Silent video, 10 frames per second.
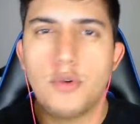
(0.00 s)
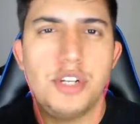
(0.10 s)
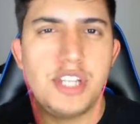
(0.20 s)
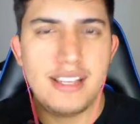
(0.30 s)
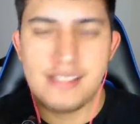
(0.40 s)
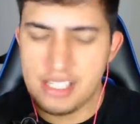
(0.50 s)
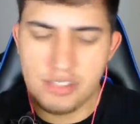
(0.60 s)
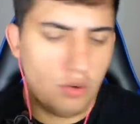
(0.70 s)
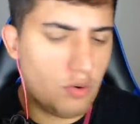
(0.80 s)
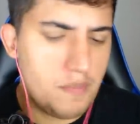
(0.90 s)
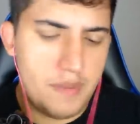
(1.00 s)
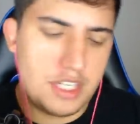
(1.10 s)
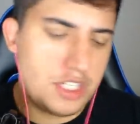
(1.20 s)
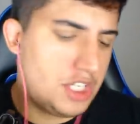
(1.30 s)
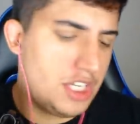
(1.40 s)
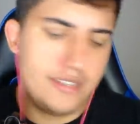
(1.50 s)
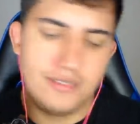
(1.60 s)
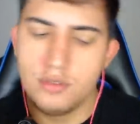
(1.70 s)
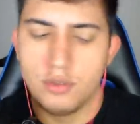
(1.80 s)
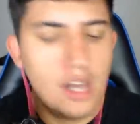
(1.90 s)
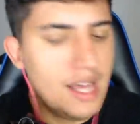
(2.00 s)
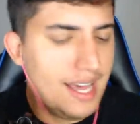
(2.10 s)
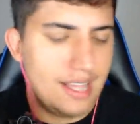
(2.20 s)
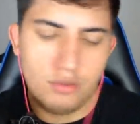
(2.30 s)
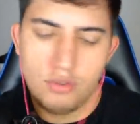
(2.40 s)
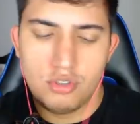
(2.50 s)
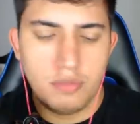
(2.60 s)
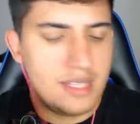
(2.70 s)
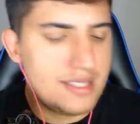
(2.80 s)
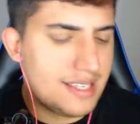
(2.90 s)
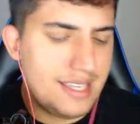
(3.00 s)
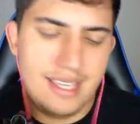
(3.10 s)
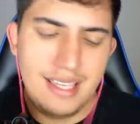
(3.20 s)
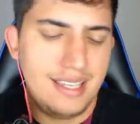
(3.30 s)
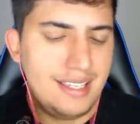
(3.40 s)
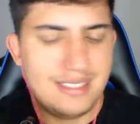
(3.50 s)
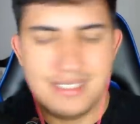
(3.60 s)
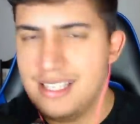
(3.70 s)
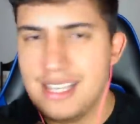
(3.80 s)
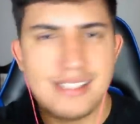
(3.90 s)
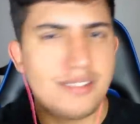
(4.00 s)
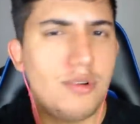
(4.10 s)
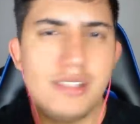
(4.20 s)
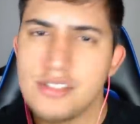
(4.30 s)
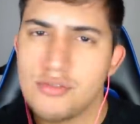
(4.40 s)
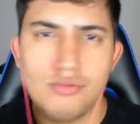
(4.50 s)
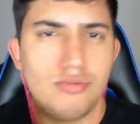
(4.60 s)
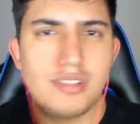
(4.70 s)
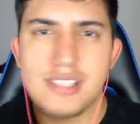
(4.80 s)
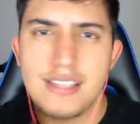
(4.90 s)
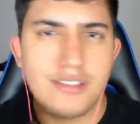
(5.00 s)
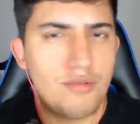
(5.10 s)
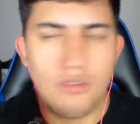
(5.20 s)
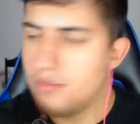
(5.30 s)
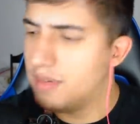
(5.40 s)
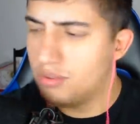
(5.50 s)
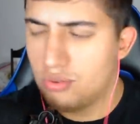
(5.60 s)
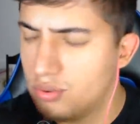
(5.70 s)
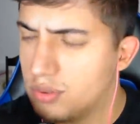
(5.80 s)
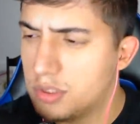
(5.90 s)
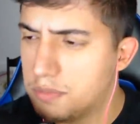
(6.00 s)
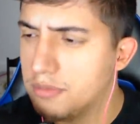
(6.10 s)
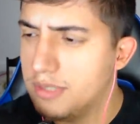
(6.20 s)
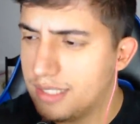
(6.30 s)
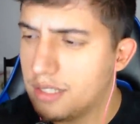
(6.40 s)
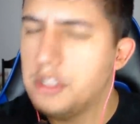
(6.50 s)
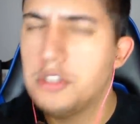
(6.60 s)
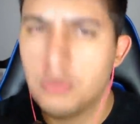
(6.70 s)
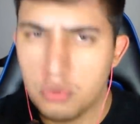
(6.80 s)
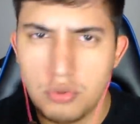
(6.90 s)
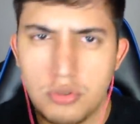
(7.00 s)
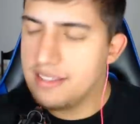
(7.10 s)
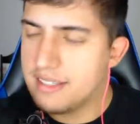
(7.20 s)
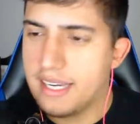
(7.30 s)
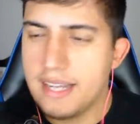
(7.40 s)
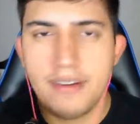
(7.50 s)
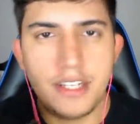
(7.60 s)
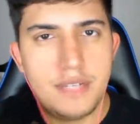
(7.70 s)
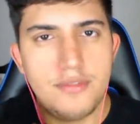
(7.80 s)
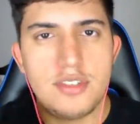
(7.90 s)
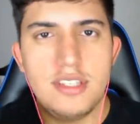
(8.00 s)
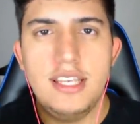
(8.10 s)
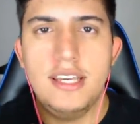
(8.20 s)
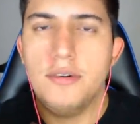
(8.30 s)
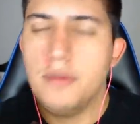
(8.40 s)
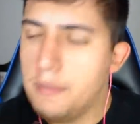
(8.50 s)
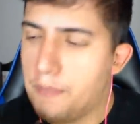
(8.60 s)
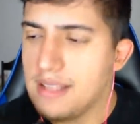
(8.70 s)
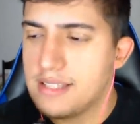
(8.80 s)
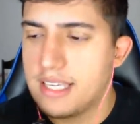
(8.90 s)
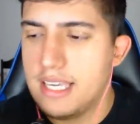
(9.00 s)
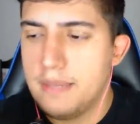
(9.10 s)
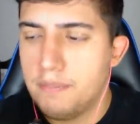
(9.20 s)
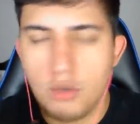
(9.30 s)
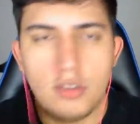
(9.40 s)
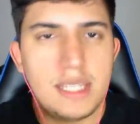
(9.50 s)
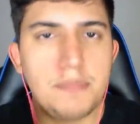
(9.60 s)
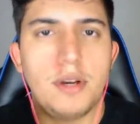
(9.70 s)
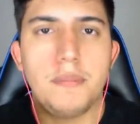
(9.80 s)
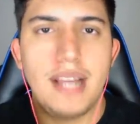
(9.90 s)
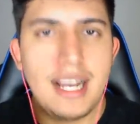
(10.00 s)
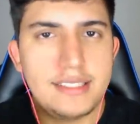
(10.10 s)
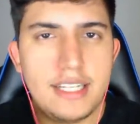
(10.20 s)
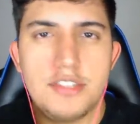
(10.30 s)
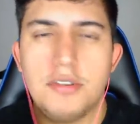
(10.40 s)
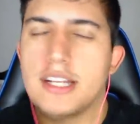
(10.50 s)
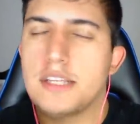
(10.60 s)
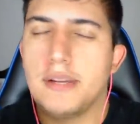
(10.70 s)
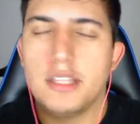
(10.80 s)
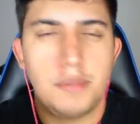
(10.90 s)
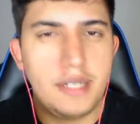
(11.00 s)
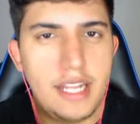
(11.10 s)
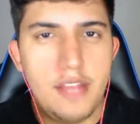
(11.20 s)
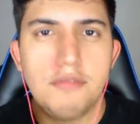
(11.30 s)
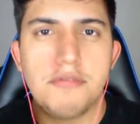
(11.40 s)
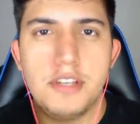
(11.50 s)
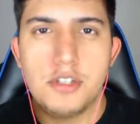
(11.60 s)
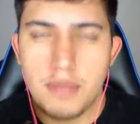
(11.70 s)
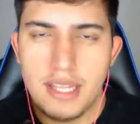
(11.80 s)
curte aí CSGO competitivo, é tudo sobre skins e essas coisas tudo de CSGO, mano, tudo, tipo, literalmente tudo Se inscreva, ative o sininho e passe aqui por conta própria às 13 horas para não perder nenhum vídeo,